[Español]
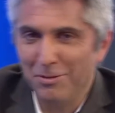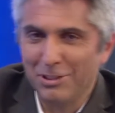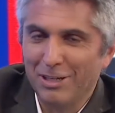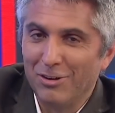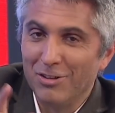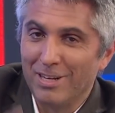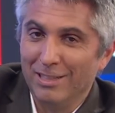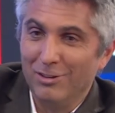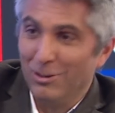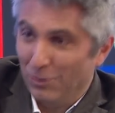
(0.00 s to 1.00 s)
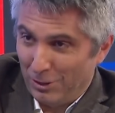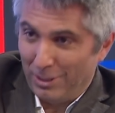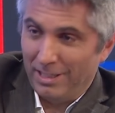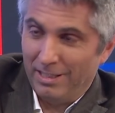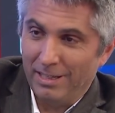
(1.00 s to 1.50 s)
estamos encontrando y bueno,
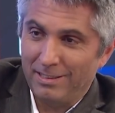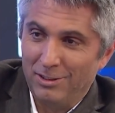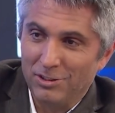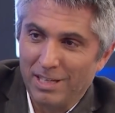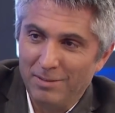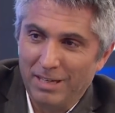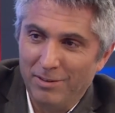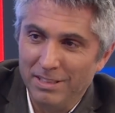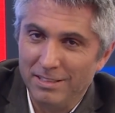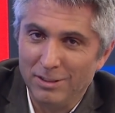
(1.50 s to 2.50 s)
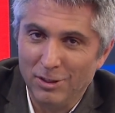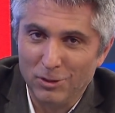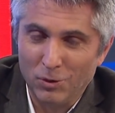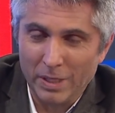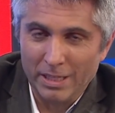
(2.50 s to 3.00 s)
y éxitos ahí para el 25 de
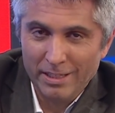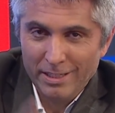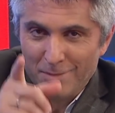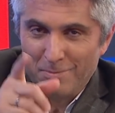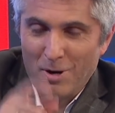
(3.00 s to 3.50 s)
octubre. Muy amable.